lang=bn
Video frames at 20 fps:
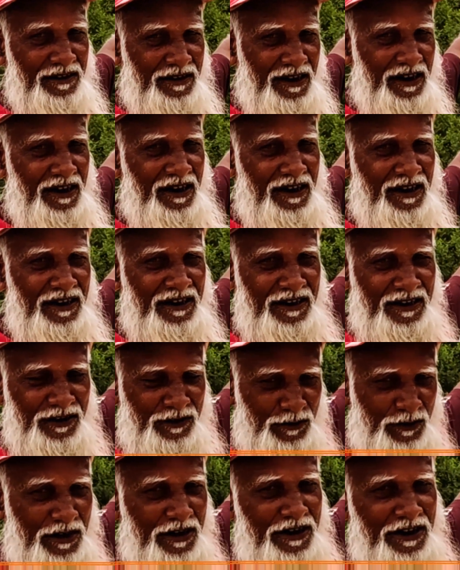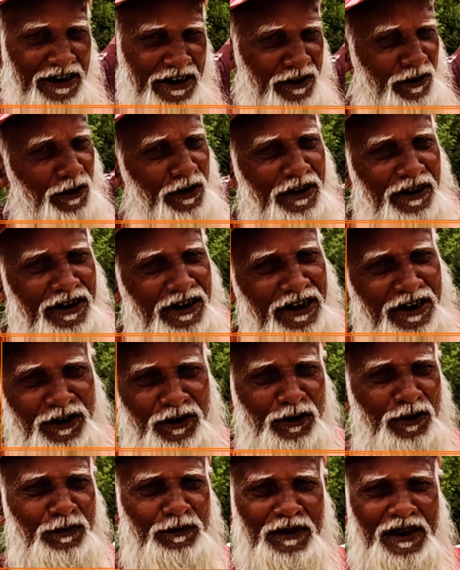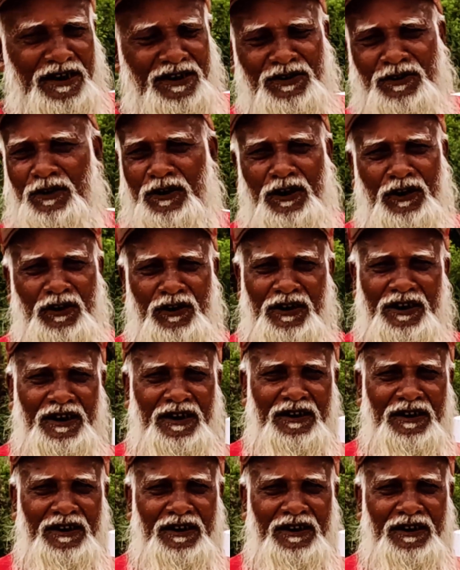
না ধরেন এগুলি এরকম কাজ করা হয়